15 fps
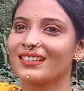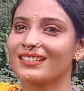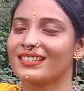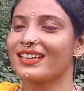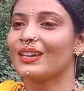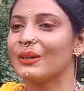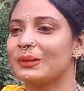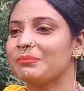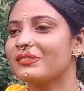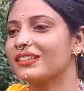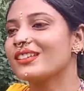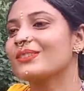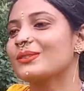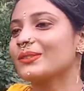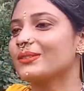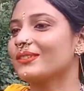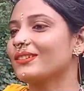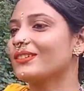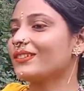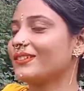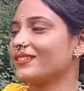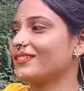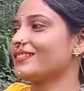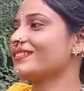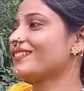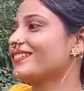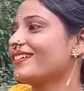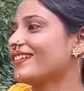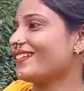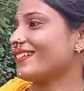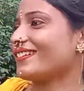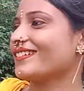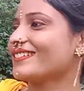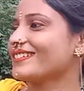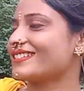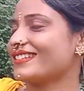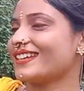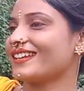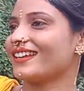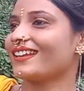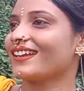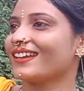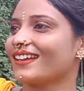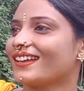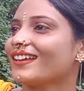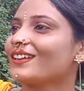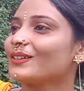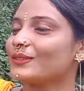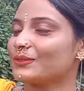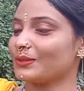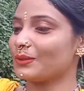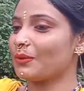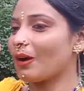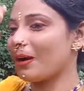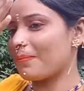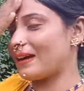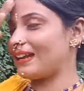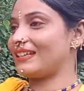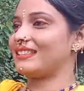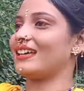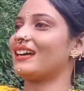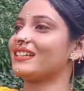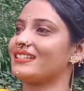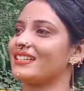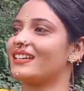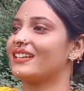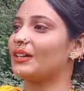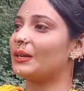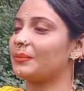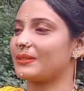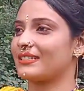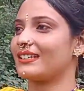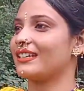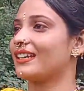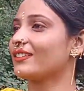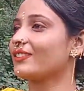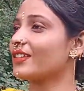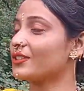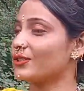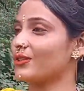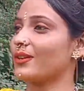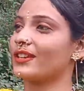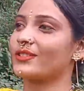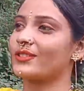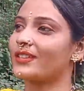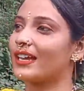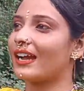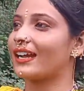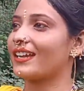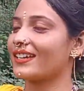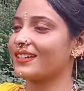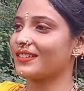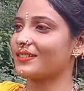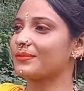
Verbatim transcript: না রকম কিছু তো সেই ক্ষেত্রে তো আপনারও আবার কপালে থাকে সেটা হবে সেটা তো সরাসরি আগেই